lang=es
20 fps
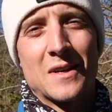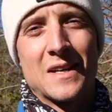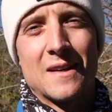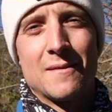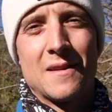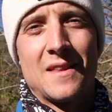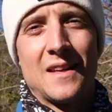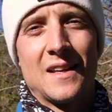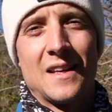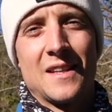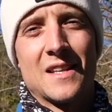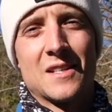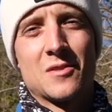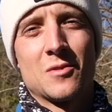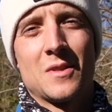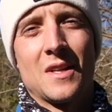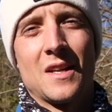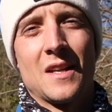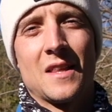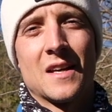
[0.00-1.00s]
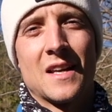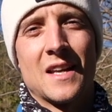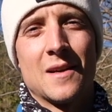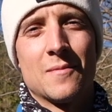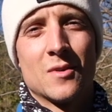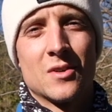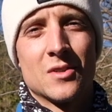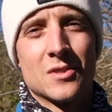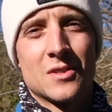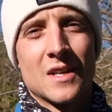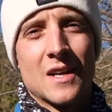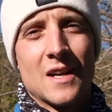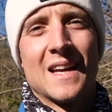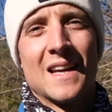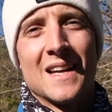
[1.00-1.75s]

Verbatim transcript: qué bicicletas utilizaremos.